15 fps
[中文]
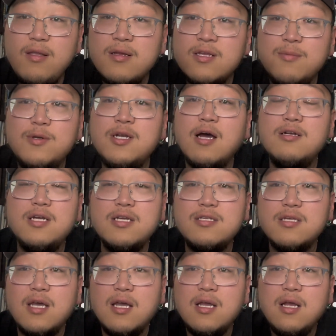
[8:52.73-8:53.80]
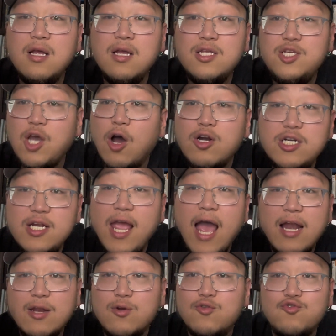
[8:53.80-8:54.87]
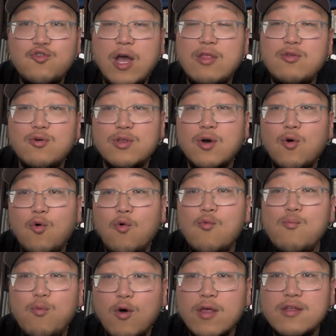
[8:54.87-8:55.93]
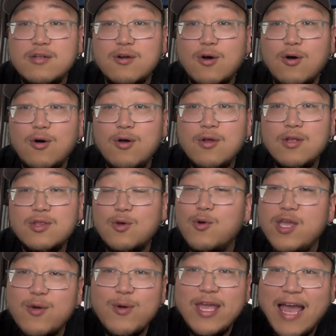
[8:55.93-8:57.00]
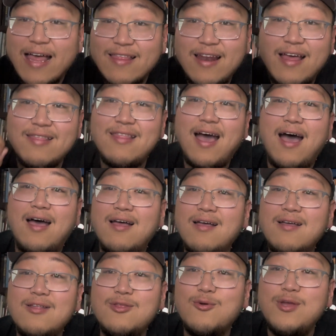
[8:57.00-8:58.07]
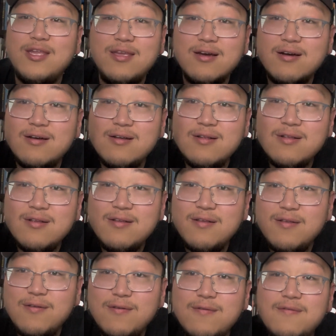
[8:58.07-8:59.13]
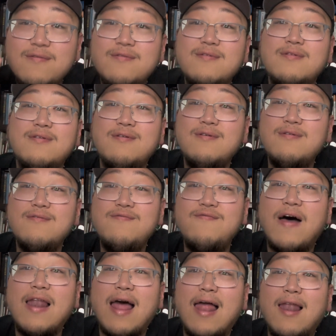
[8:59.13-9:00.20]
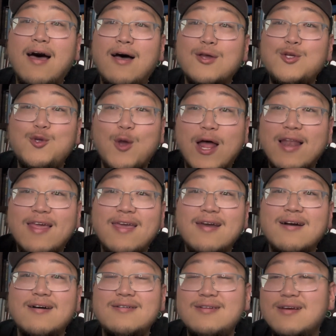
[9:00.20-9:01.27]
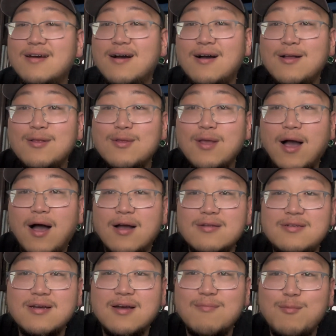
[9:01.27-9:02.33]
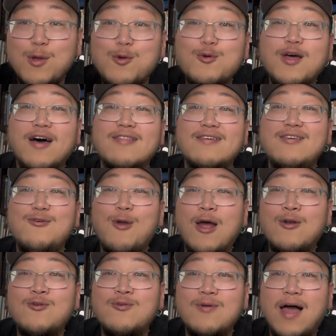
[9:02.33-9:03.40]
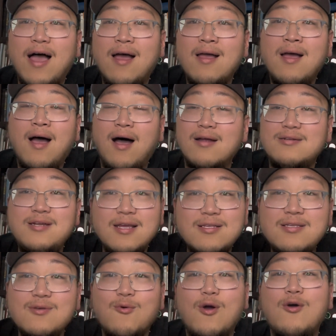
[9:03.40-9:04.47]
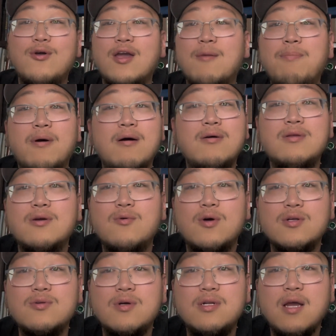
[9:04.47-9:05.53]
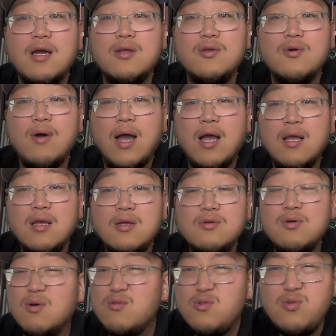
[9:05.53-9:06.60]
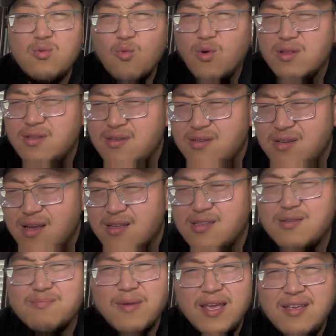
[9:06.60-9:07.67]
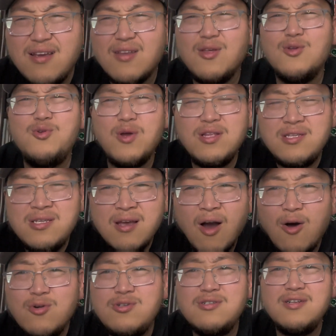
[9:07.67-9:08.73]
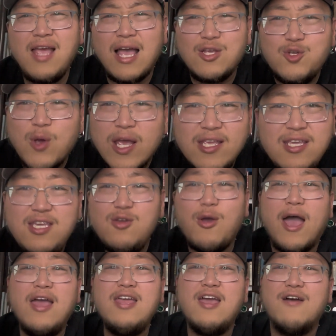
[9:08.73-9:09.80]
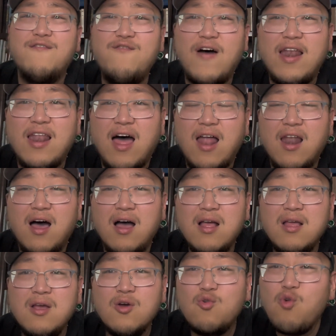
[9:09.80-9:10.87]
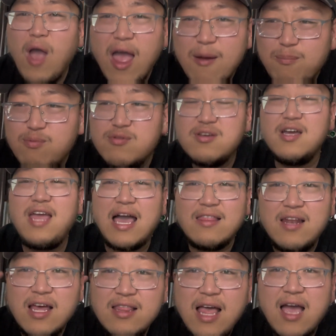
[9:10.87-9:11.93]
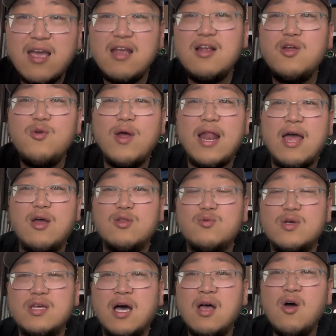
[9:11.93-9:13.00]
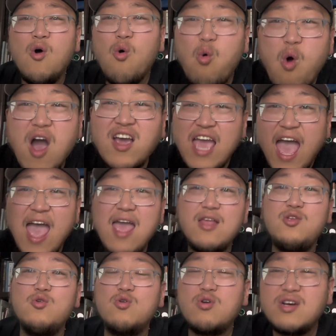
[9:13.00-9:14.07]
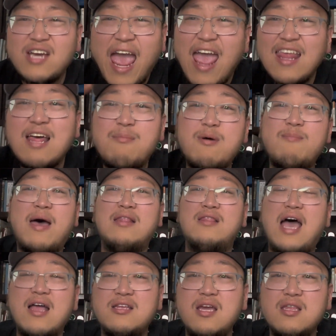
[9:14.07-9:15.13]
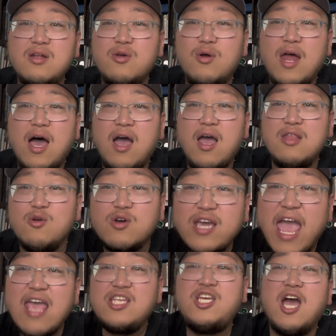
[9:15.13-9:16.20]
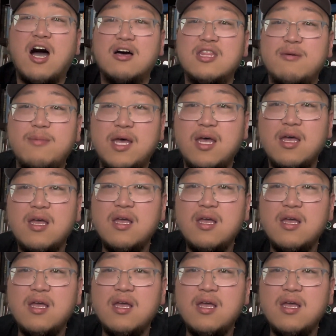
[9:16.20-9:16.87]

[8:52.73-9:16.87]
你们知道这次乔治亚这种传统的红脖子州都因为亚特兰大都已经翻蓝了，选了一个这个啊个民主党的议员出来啊。这次我有一个朋友就跟我说这样一句话，说我这次没想到居然乔治亚选议员也翻蓝了，怪不得亚特兰大黑人越来越多呢，活该就该他们满大街的流浪汉就该抢他们，